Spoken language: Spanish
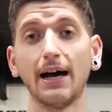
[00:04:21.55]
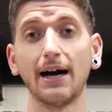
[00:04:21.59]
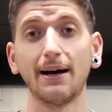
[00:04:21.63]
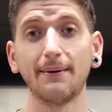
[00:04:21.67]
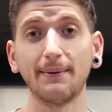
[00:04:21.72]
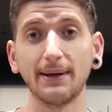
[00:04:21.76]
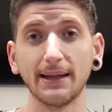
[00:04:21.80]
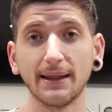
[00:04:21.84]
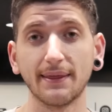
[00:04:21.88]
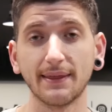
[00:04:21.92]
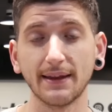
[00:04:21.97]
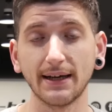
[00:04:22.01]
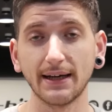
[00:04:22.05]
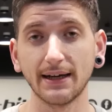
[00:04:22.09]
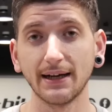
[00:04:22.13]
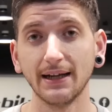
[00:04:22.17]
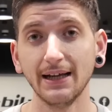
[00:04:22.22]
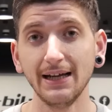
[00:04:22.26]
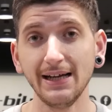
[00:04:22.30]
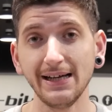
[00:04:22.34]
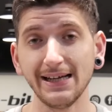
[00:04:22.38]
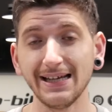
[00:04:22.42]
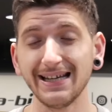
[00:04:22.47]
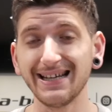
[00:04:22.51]

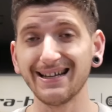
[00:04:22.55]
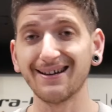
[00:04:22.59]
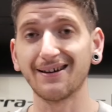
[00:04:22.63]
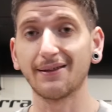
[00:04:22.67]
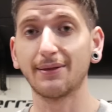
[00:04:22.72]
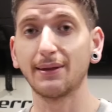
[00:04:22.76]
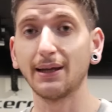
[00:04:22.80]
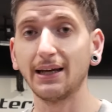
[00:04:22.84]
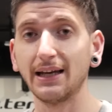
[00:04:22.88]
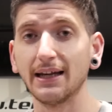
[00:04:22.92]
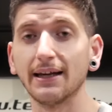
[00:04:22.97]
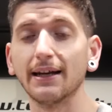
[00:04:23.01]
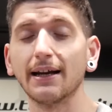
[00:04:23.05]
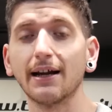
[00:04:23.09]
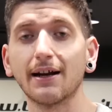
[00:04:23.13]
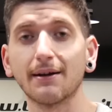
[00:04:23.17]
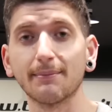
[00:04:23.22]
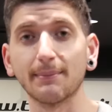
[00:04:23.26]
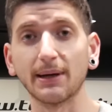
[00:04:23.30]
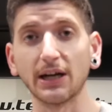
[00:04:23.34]
avanzar y acelerar